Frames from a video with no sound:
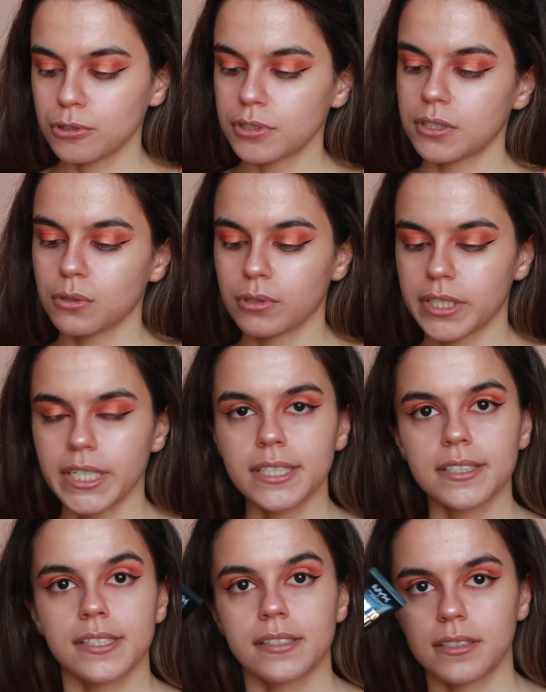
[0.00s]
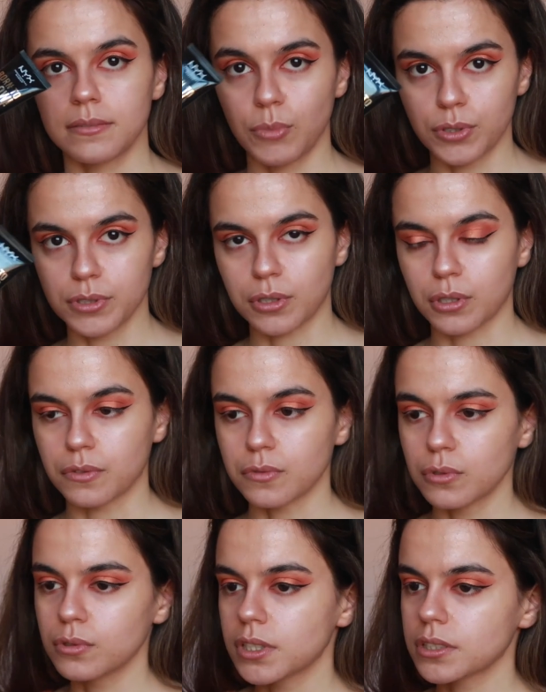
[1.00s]
Fondöten olarak NYX'in Born to
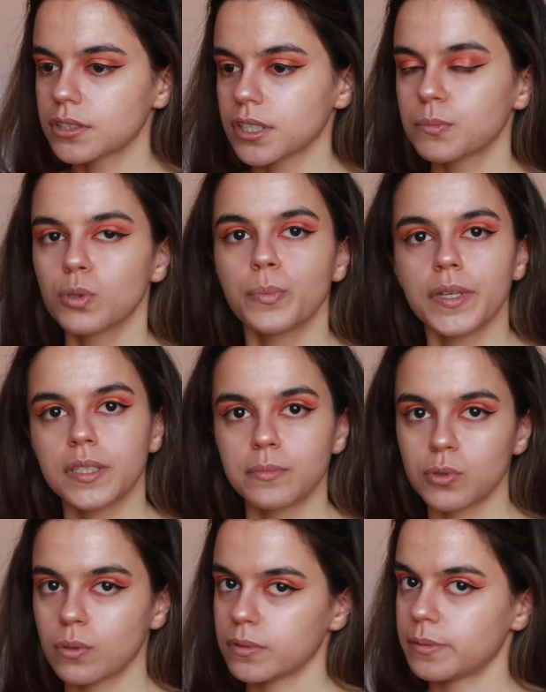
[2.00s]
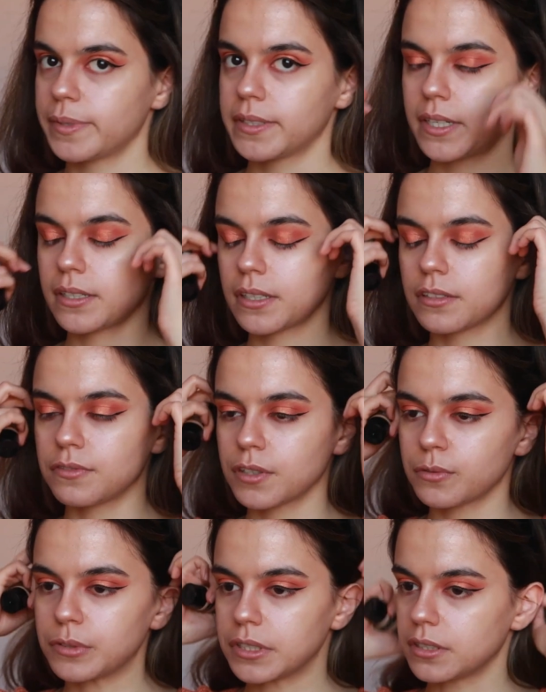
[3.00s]
Glow kullanacağım. Bu benim son zamanlardaki
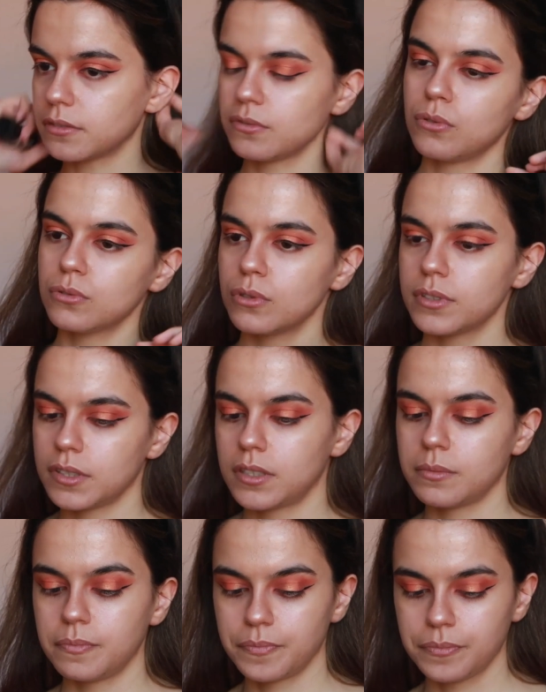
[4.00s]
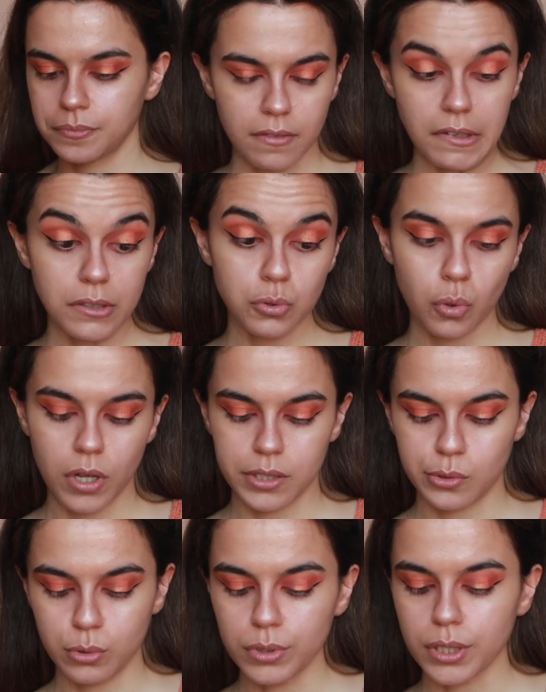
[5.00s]
favori fondötenim. Ve çok
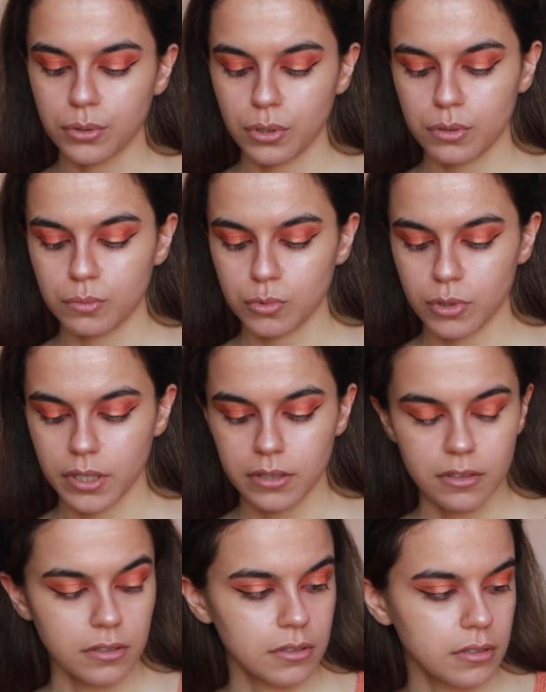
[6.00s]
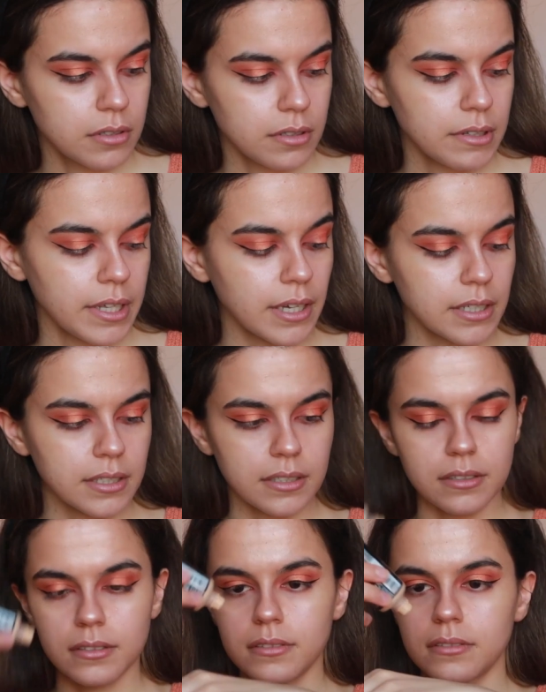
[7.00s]
az kullanıyorum bundan.
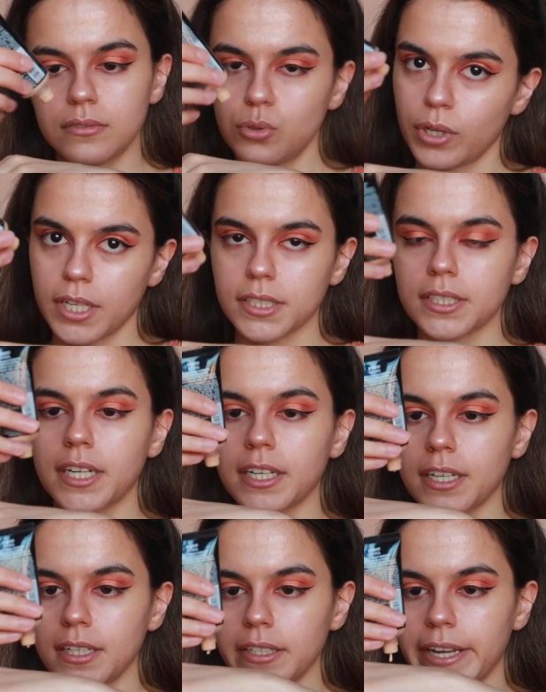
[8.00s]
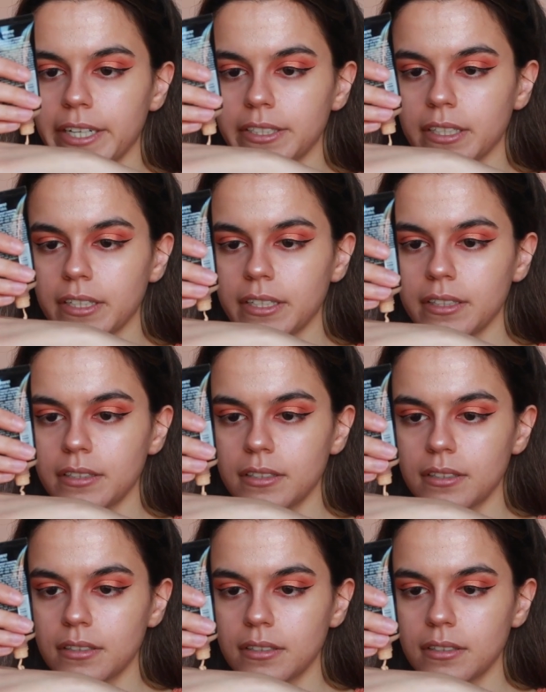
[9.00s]
Yani çok az derken gerçekten